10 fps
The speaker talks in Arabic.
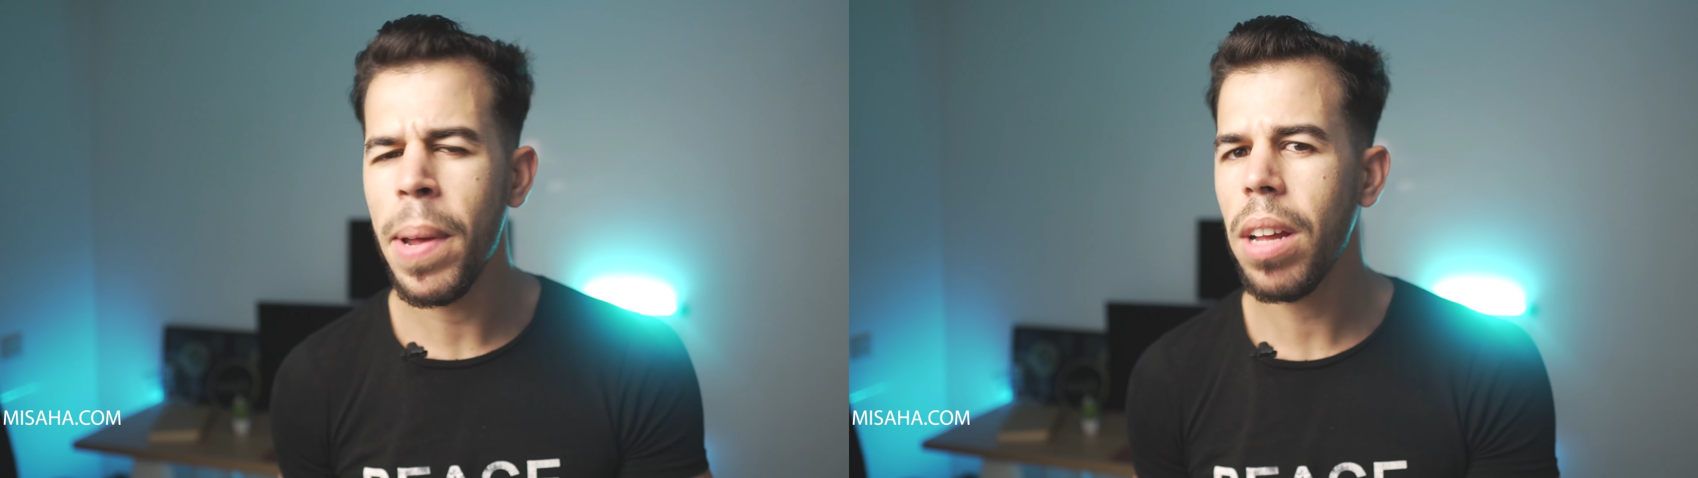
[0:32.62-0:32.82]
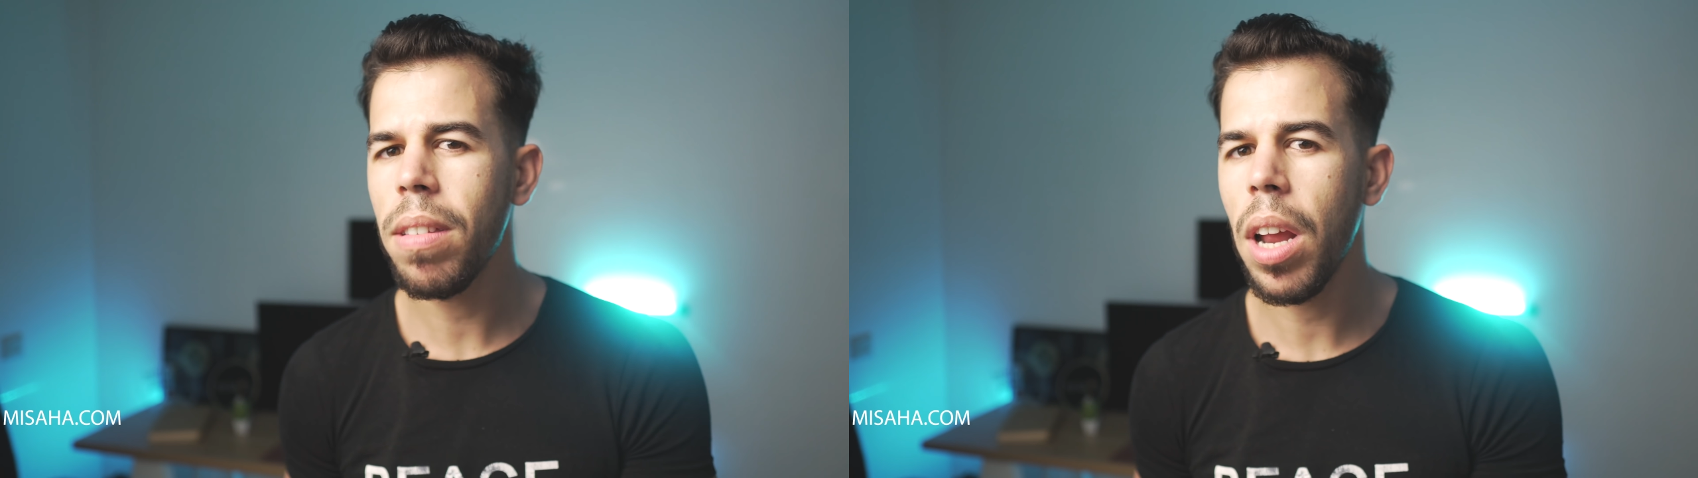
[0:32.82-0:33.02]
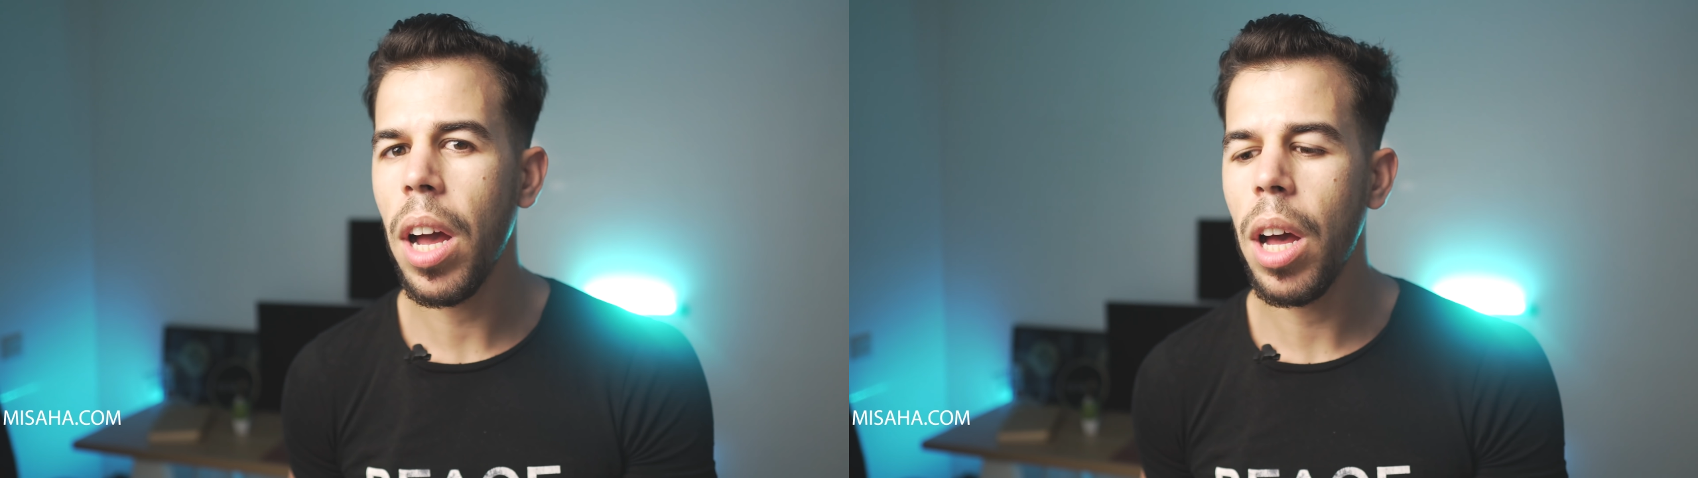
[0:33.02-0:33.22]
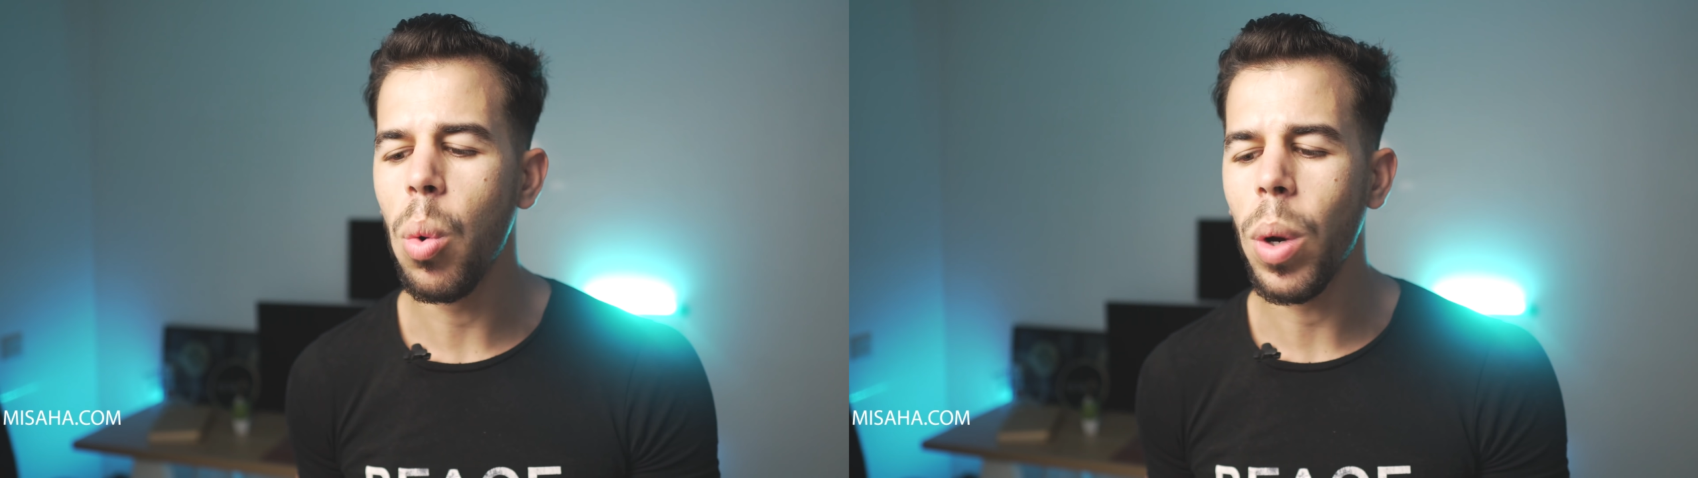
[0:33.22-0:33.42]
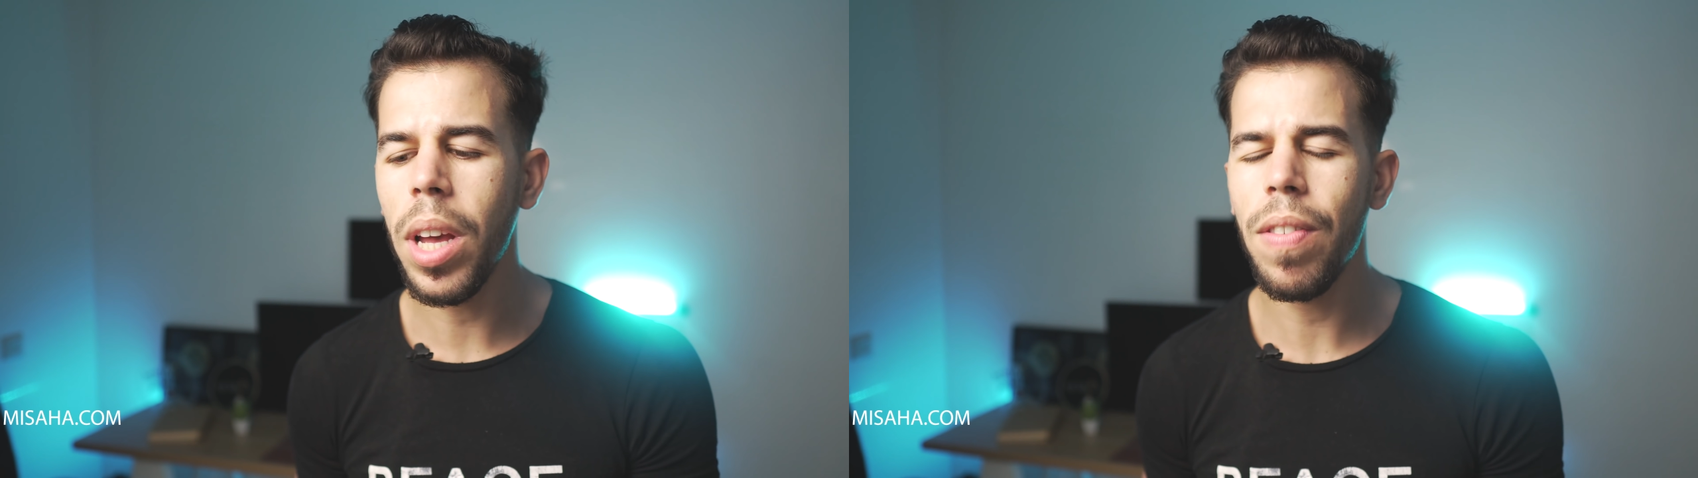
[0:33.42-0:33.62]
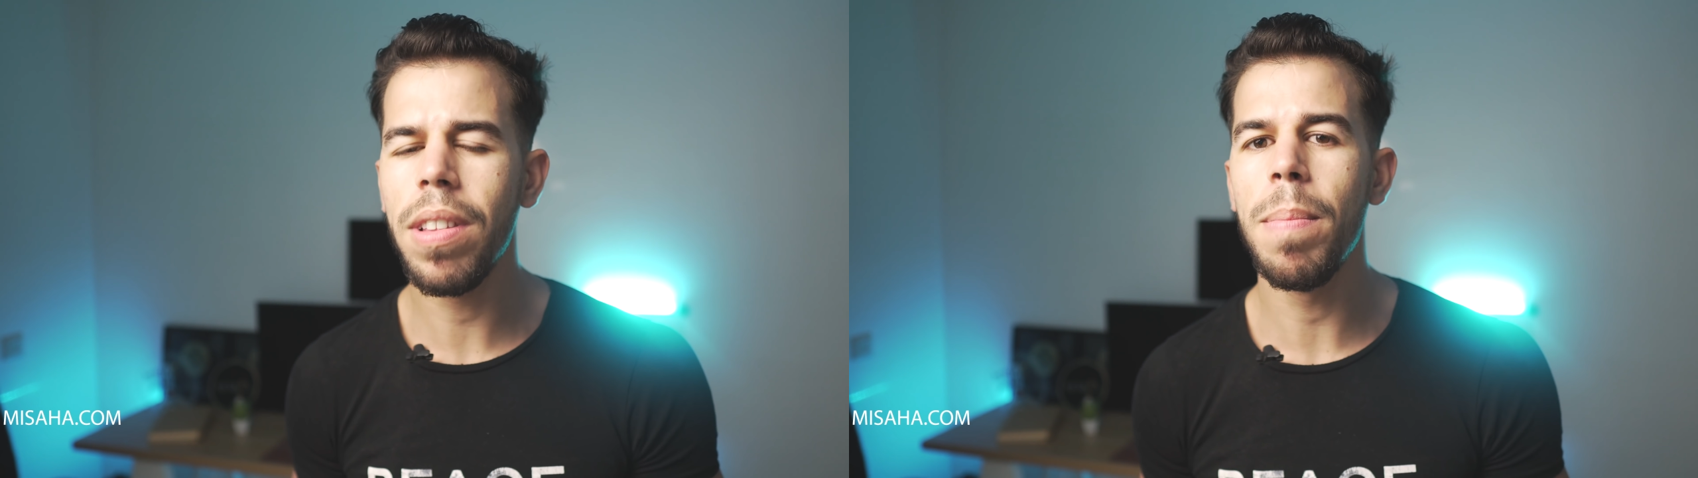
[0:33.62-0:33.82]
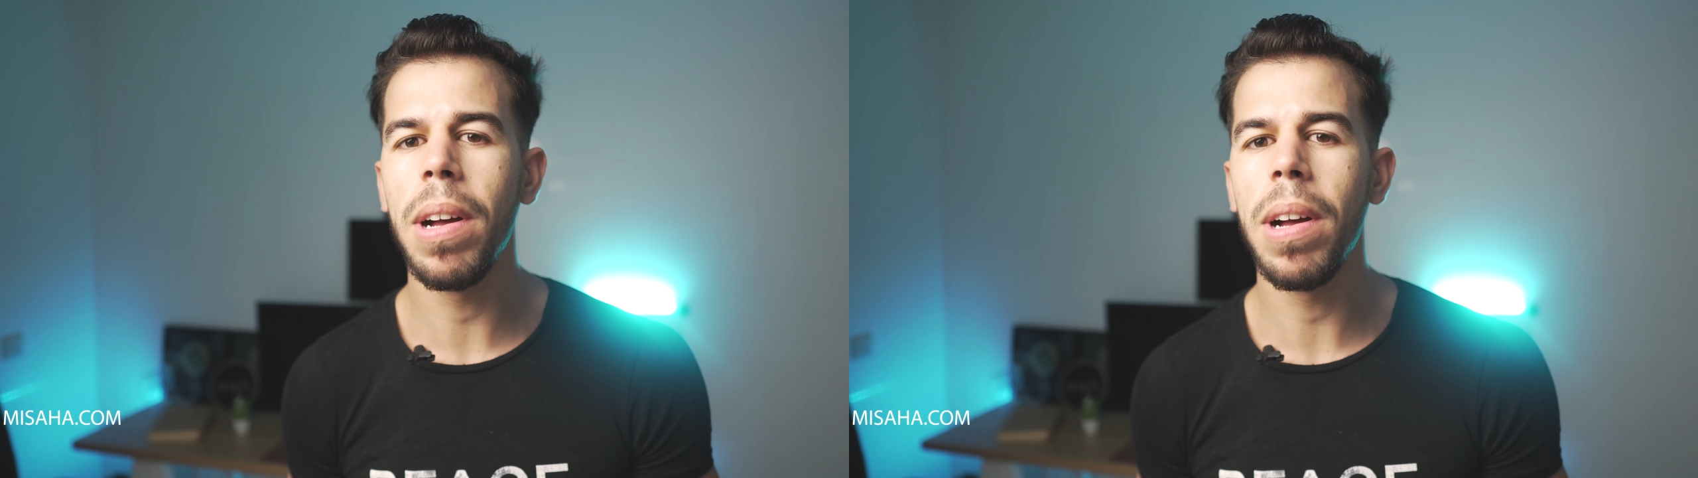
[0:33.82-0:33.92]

من اخترعه وكيف تم